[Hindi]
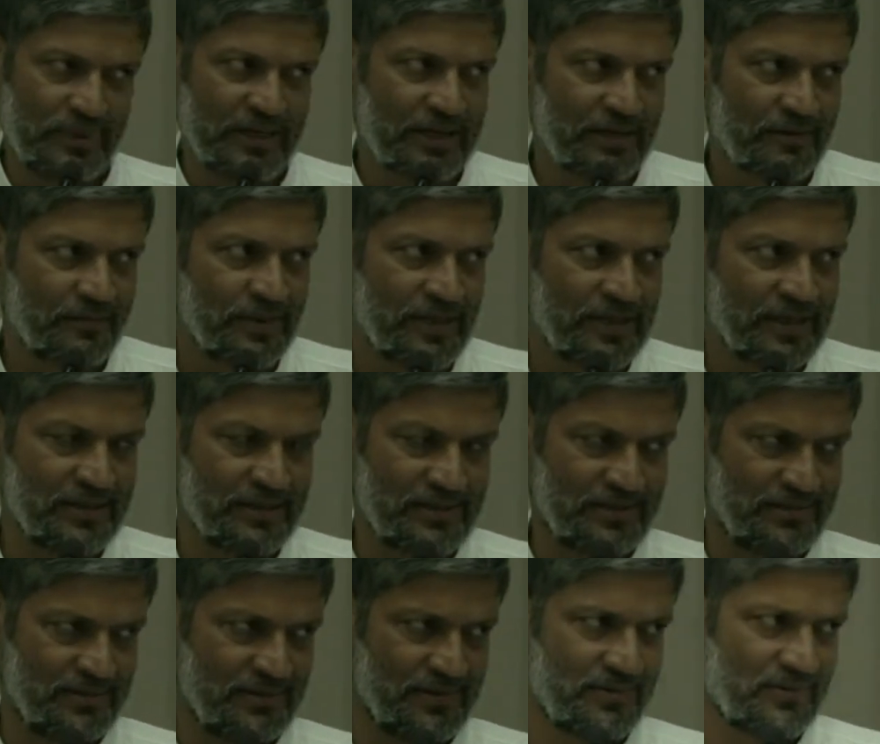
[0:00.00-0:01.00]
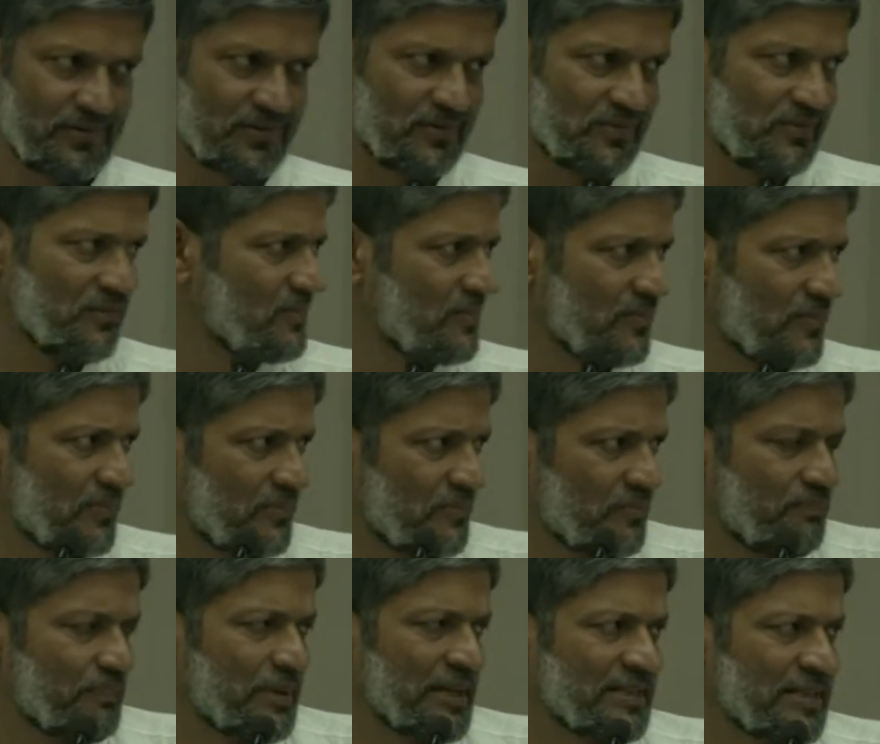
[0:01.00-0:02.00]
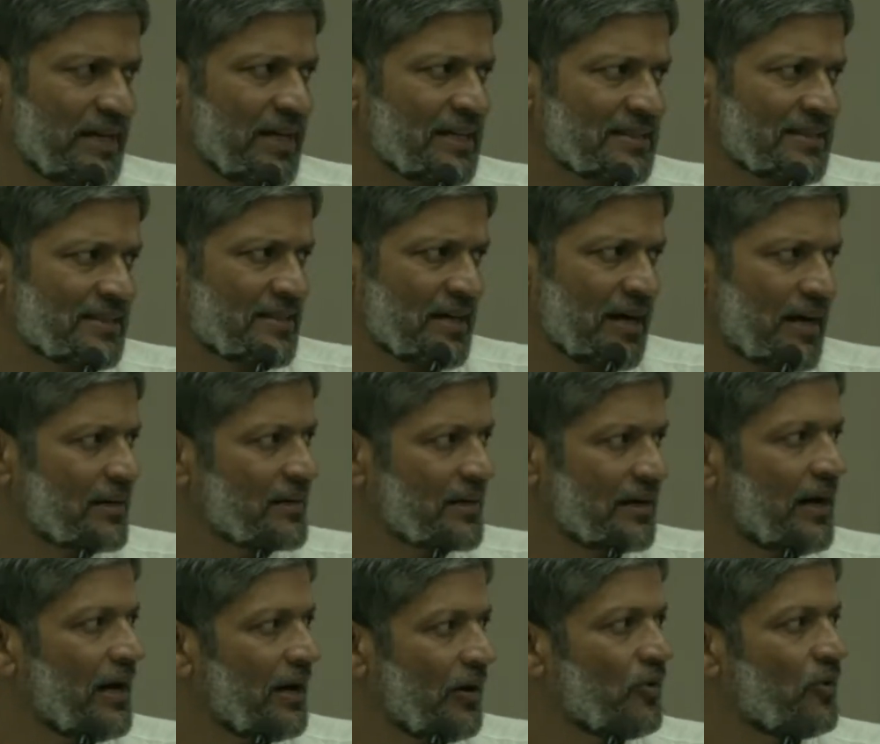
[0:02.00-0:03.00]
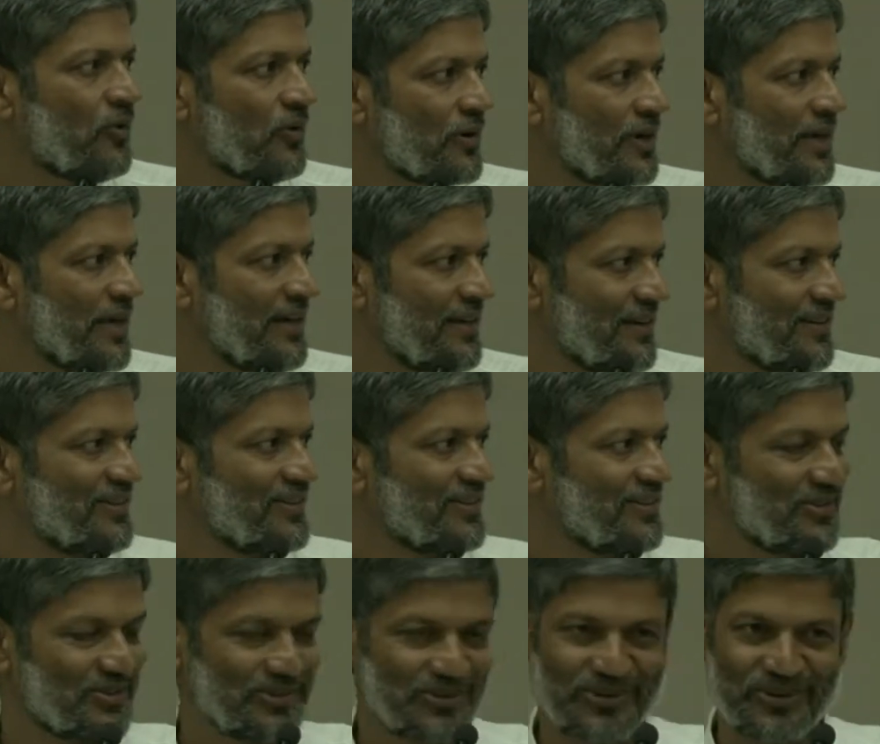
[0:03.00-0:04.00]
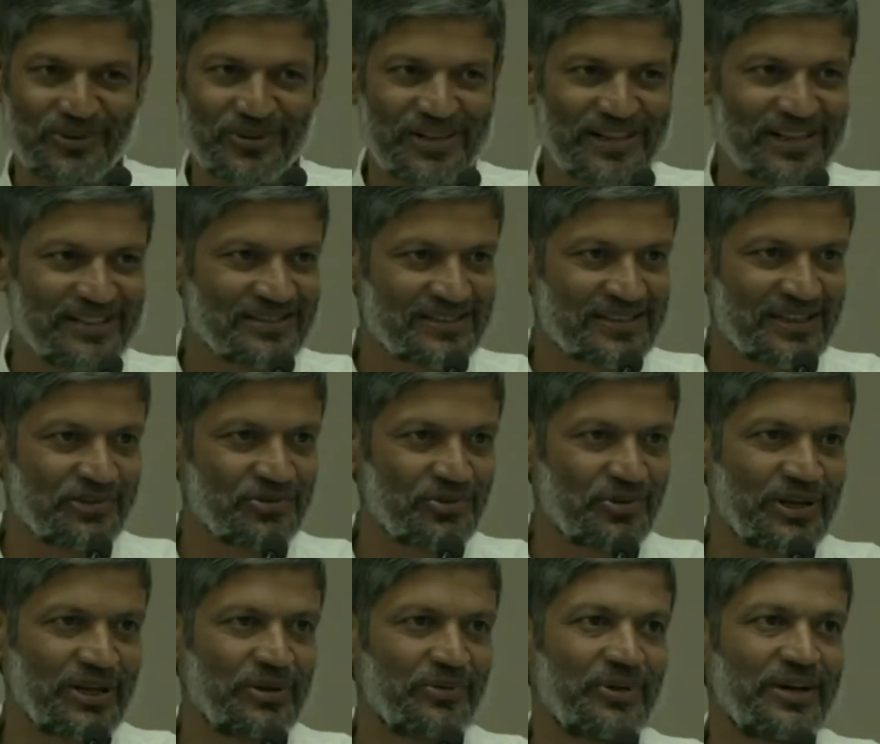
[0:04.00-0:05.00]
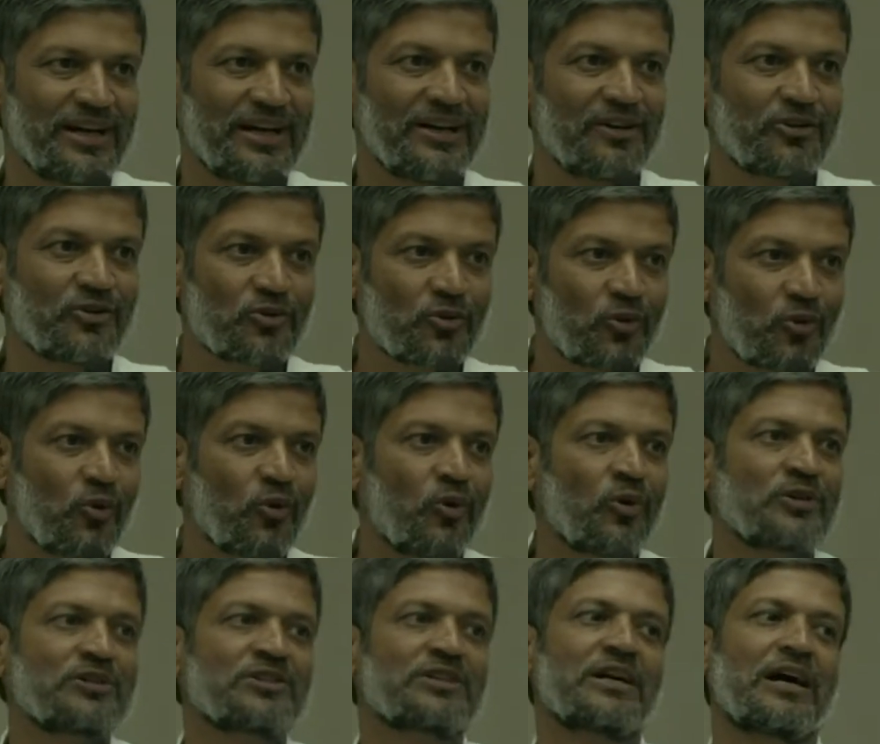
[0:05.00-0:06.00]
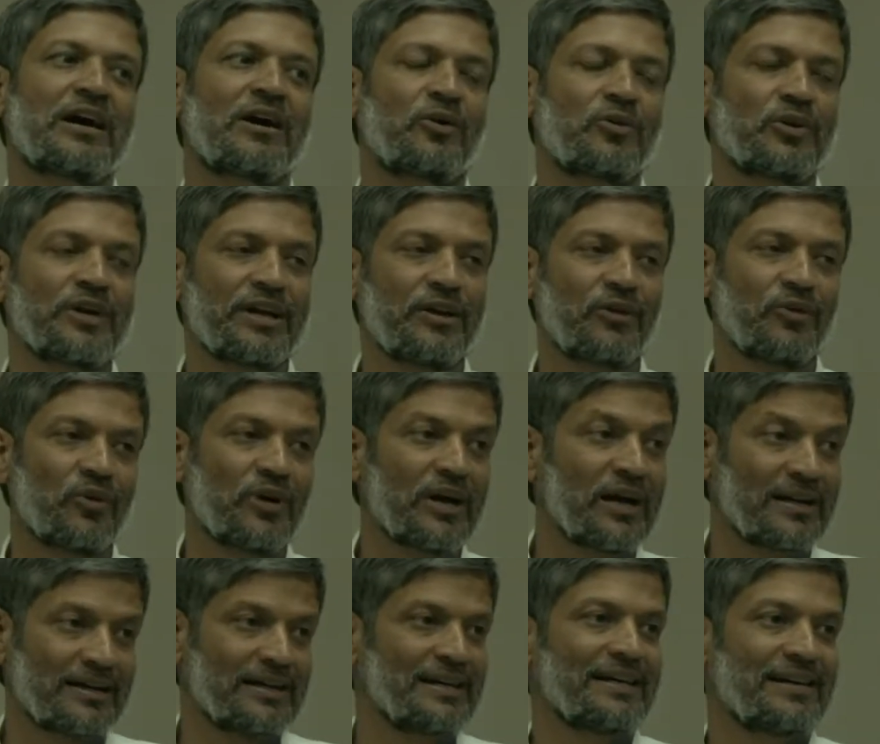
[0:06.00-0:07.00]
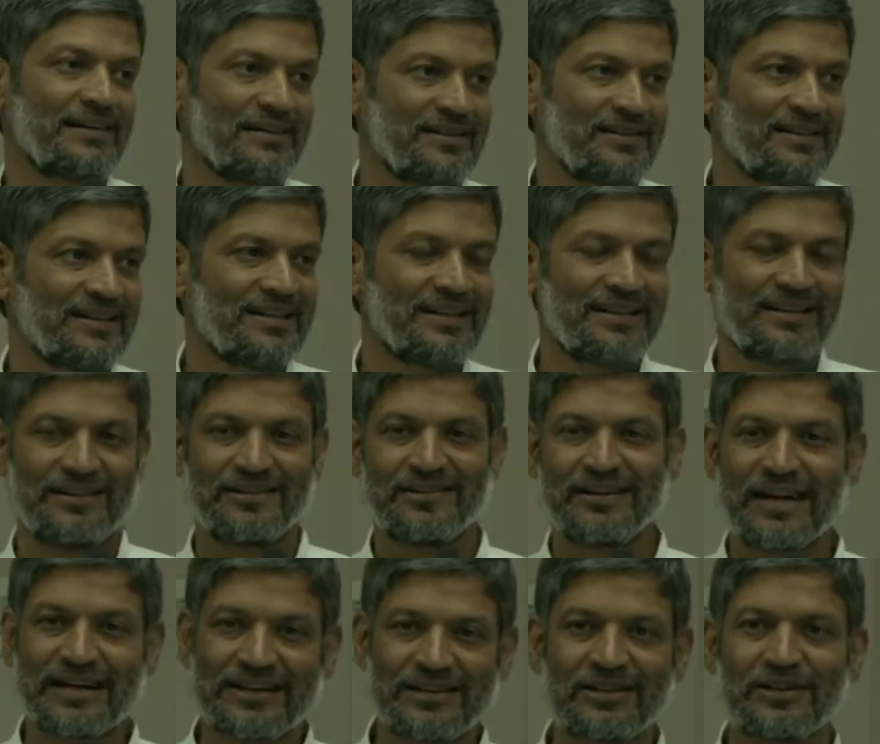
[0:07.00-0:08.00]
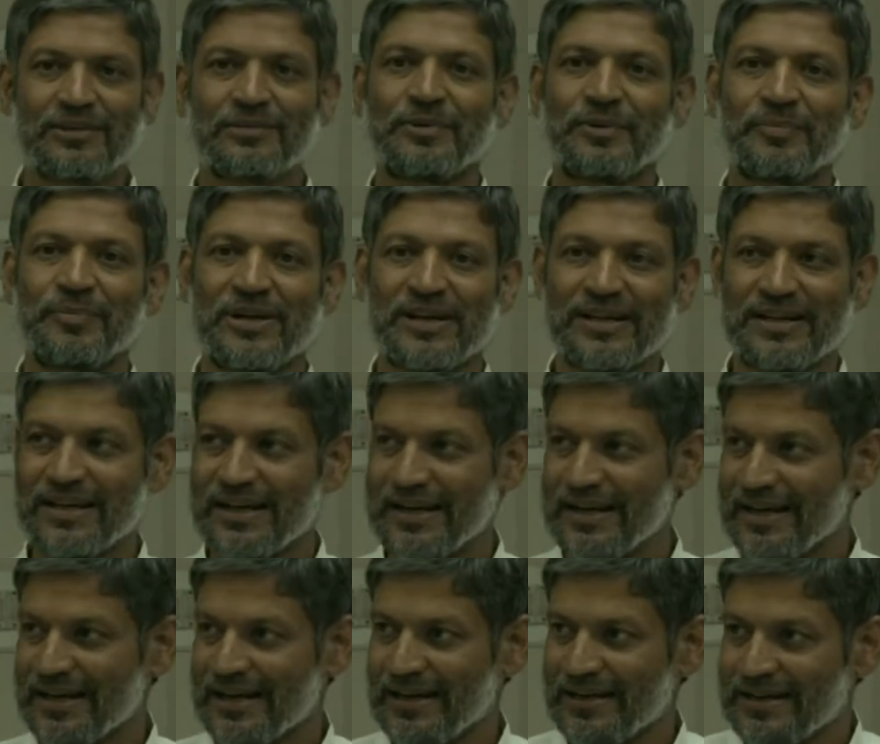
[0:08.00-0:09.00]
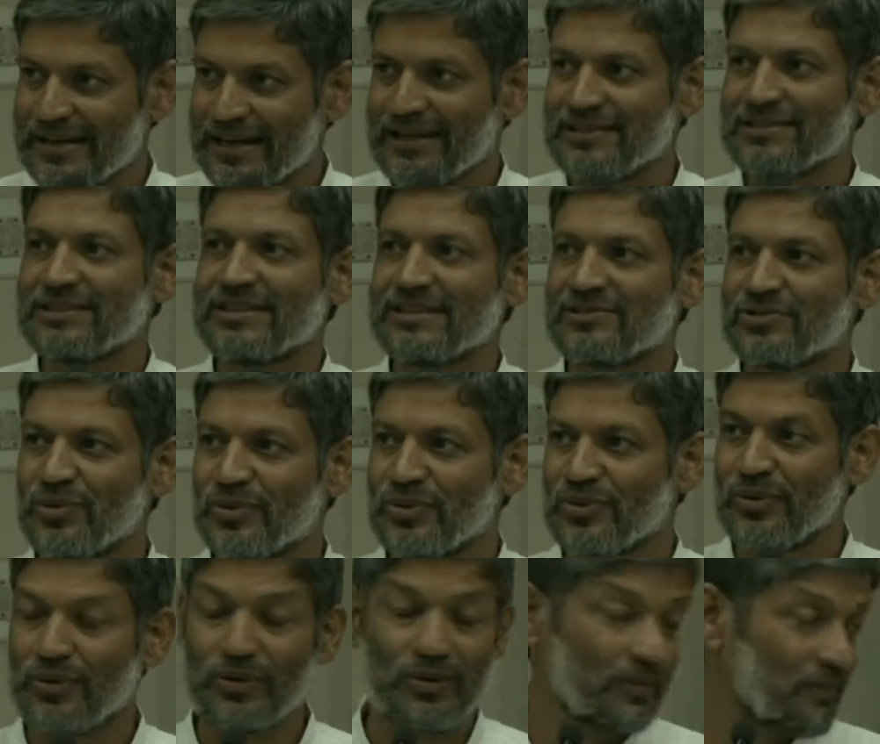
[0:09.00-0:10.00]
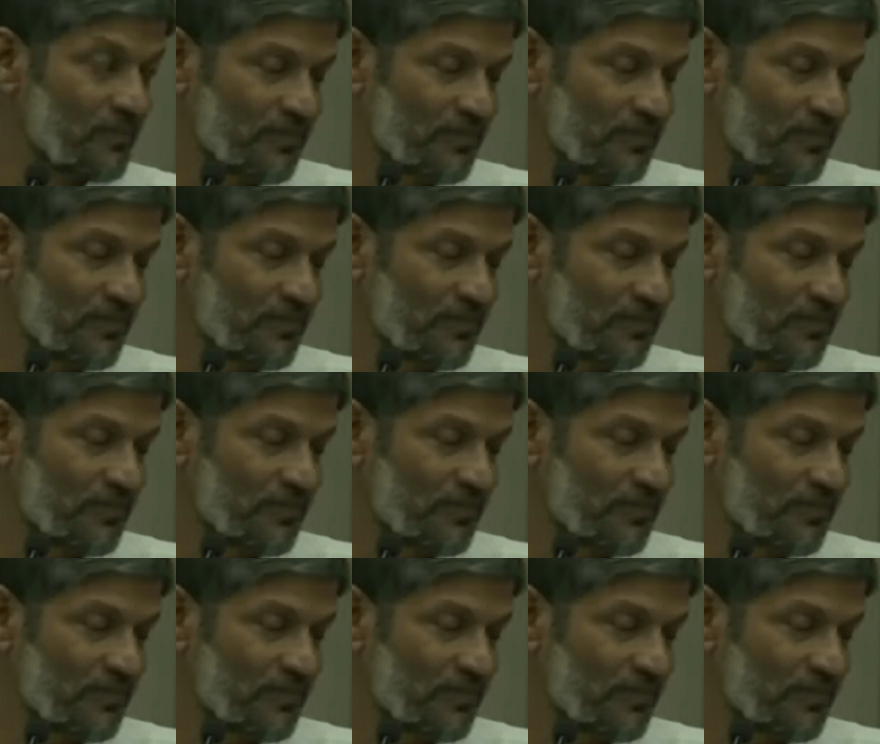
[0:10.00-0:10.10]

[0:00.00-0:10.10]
लगभग पचास साठ गांव होंगे जो इससे जुड़े हुए हैं रोज़ गांव के लोग आ रहे हैं ट्रैक्टर में भर के ये चीज़ों को